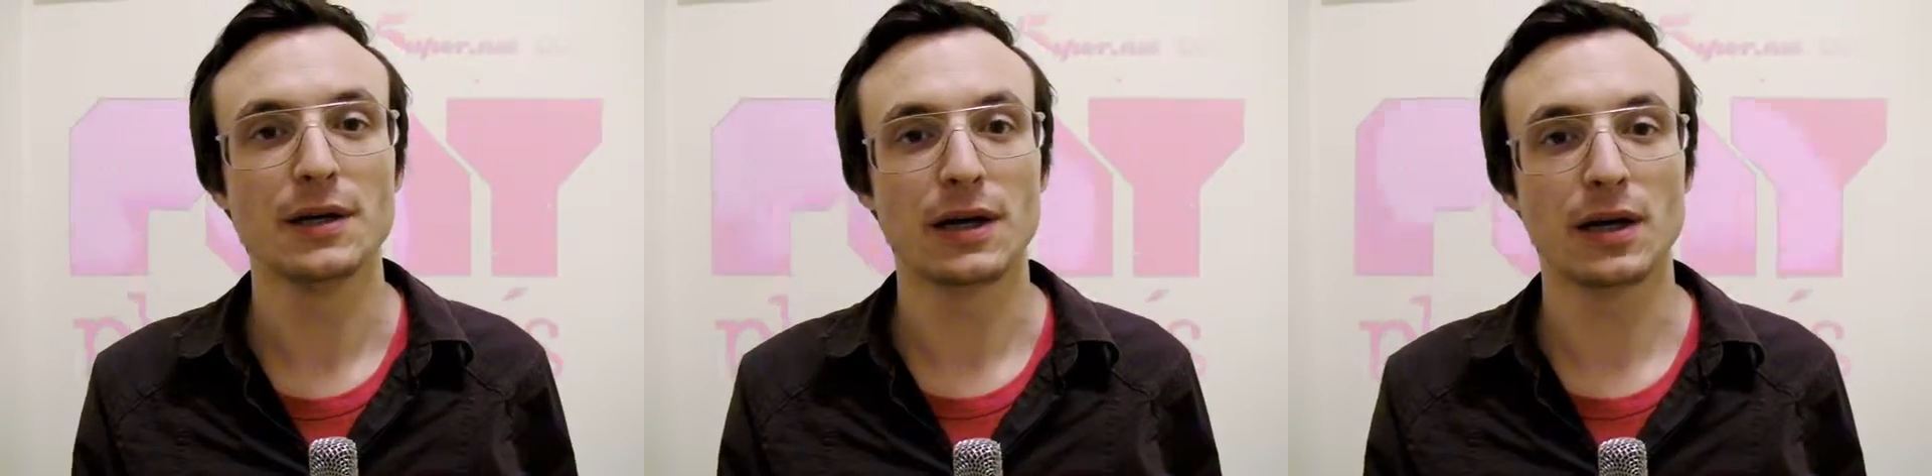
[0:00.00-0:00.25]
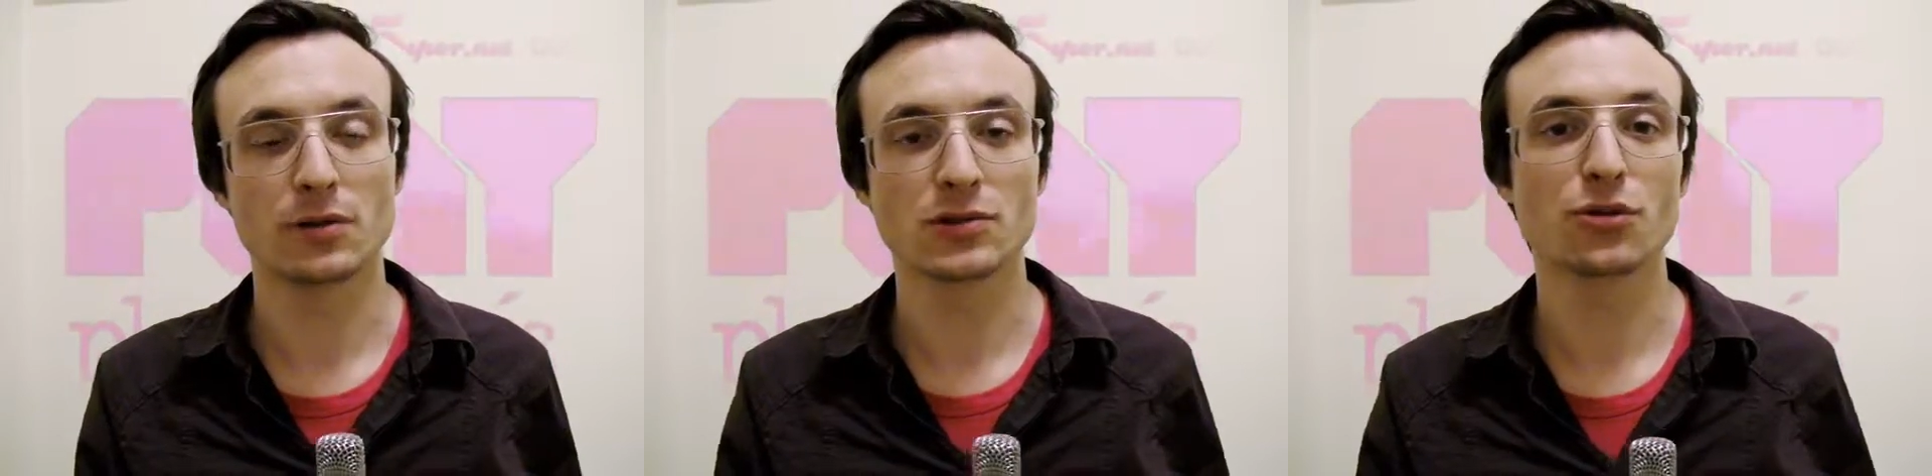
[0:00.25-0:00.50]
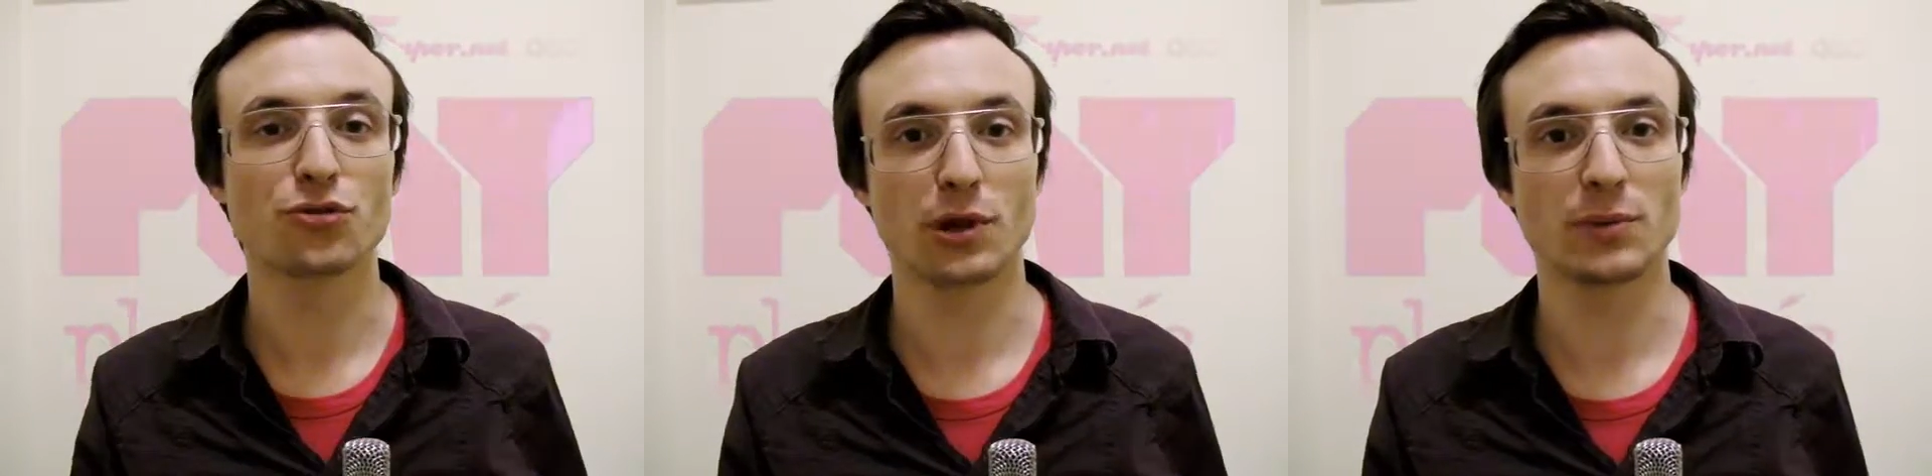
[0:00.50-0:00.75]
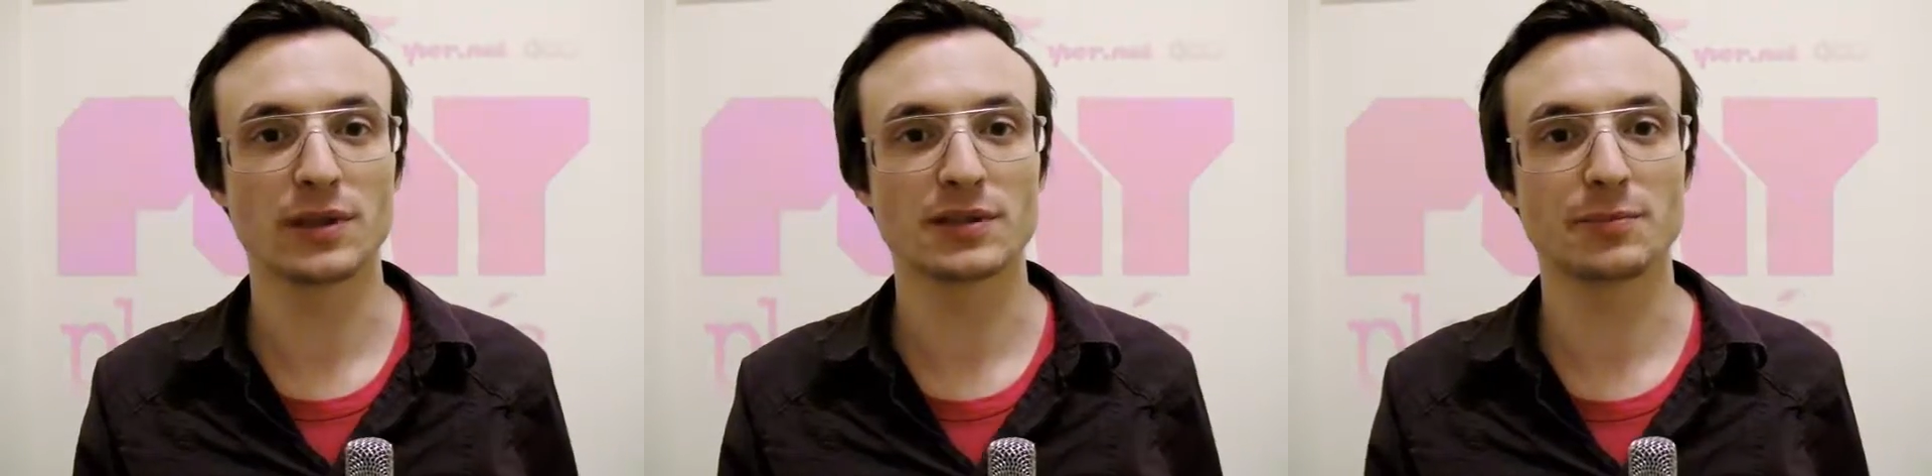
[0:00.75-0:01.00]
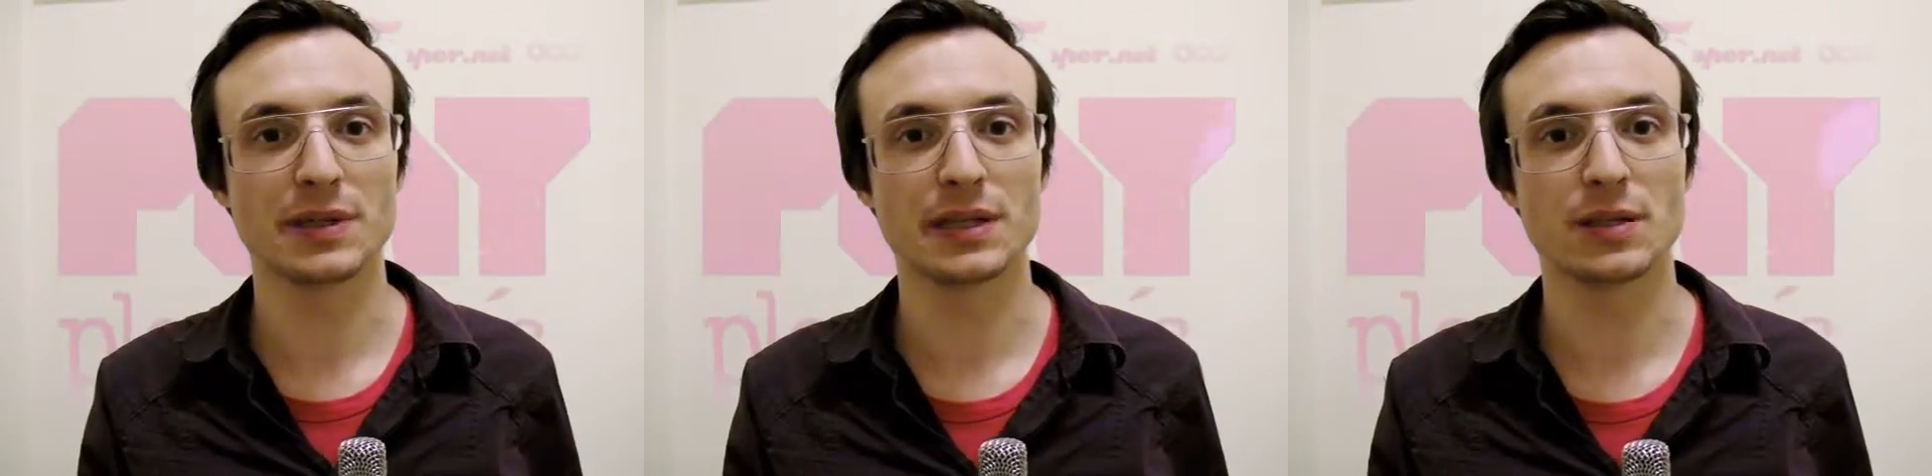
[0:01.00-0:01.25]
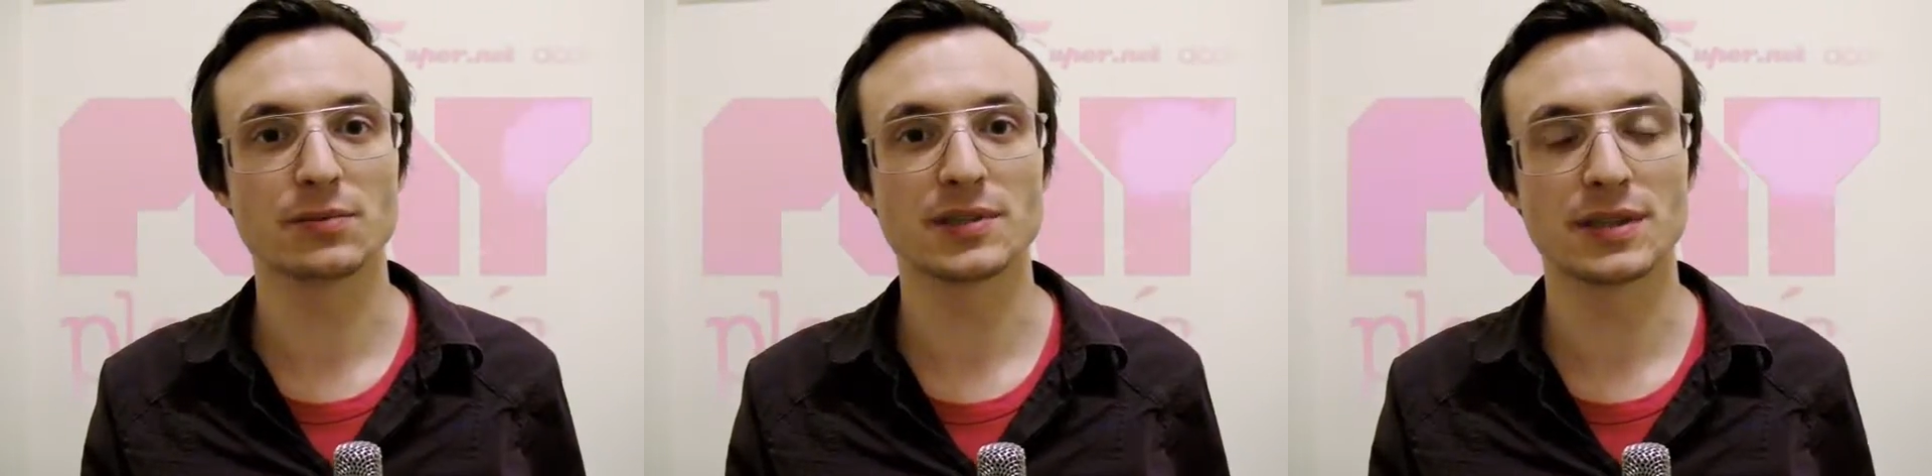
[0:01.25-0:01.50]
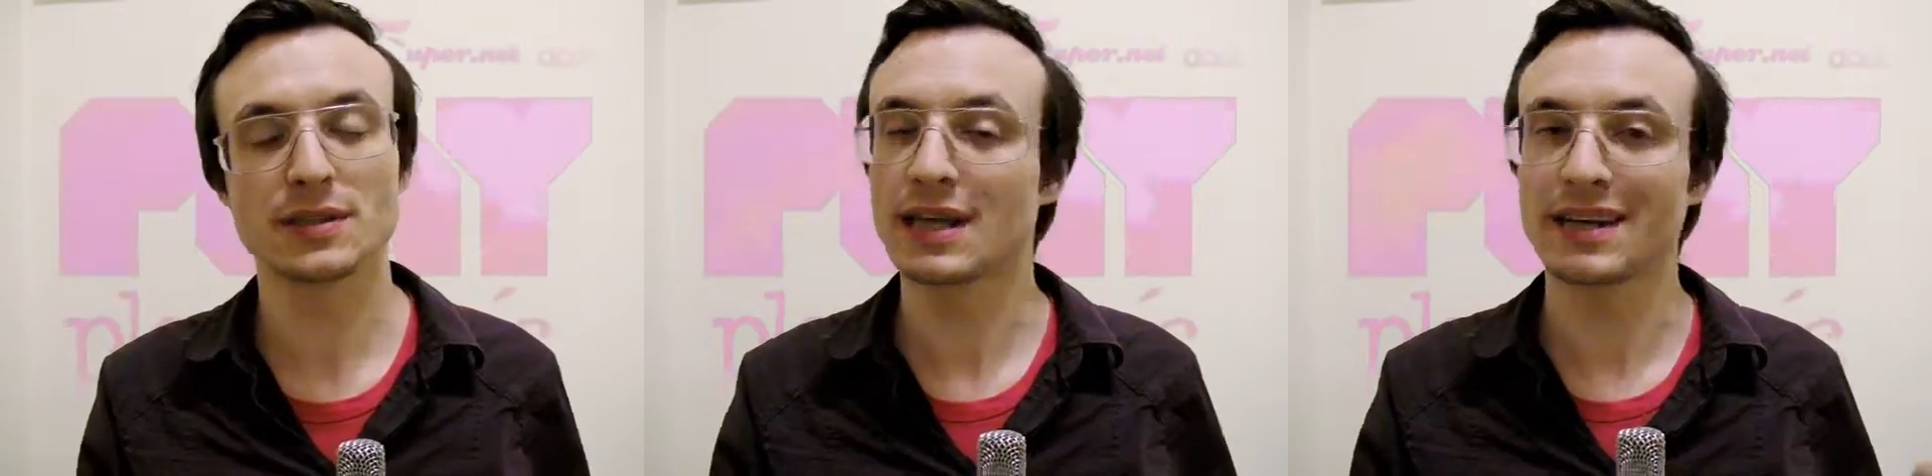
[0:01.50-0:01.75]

äh, ausgestorbenes Medium sind,